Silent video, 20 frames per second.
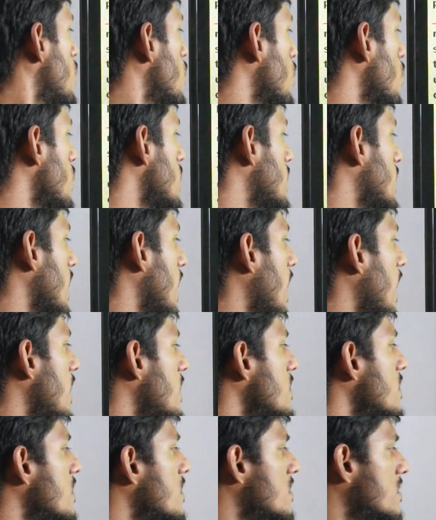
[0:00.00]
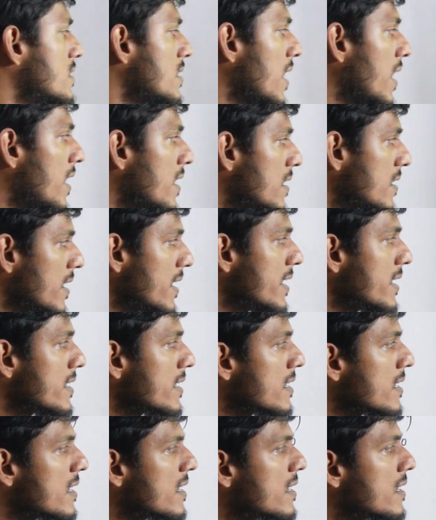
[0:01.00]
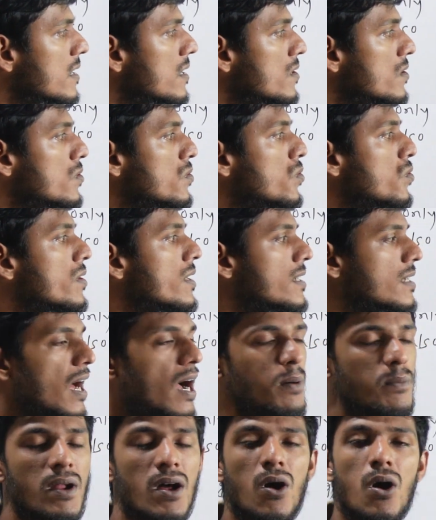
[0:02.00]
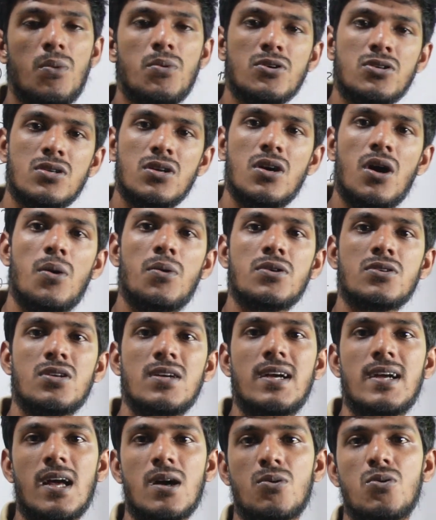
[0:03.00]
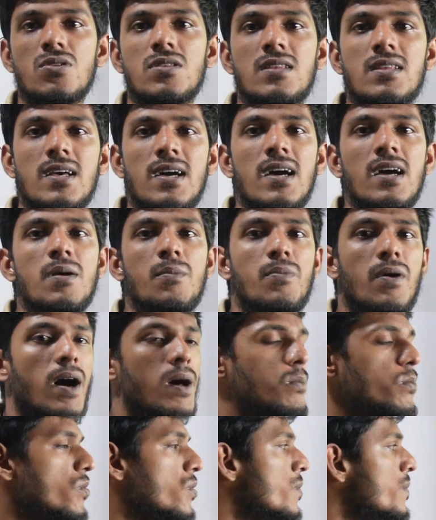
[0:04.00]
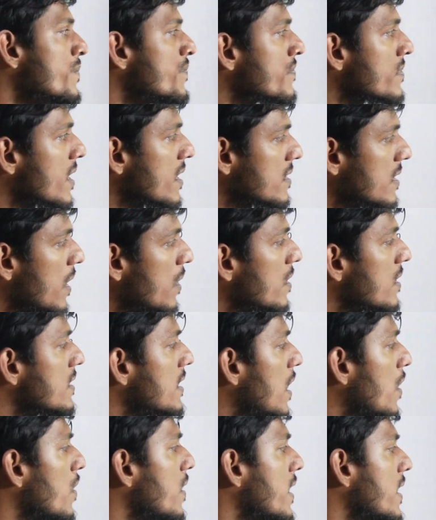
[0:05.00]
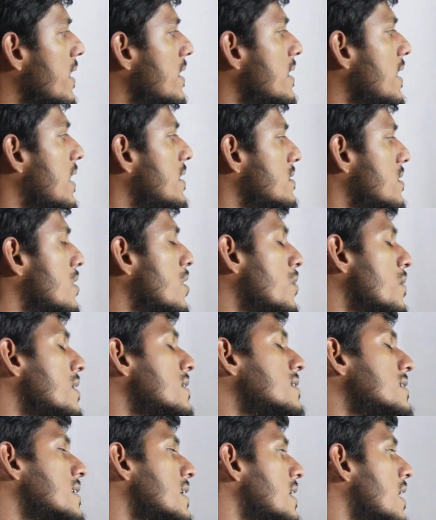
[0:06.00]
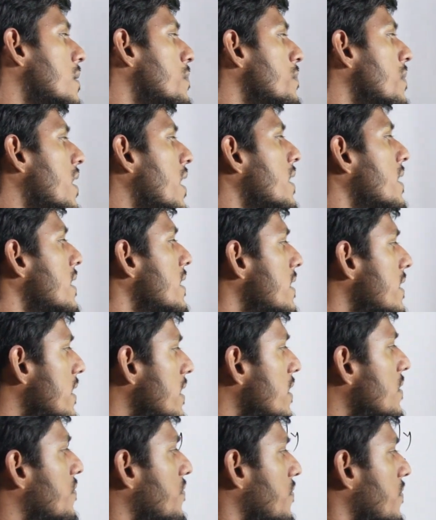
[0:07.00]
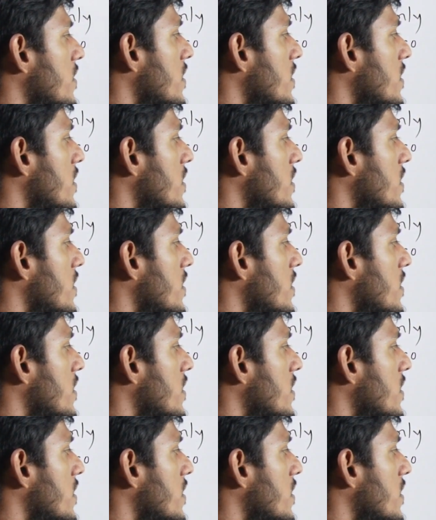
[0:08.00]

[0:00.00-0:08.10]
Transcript: উই ক্যান সার্টেনলি ডু ইট আমরা অবশ্যই অবশ্যই এটা করতে পারবো তাহলে দেখো এখানে অ্যান্সার হবে যে নাম্বার ইফ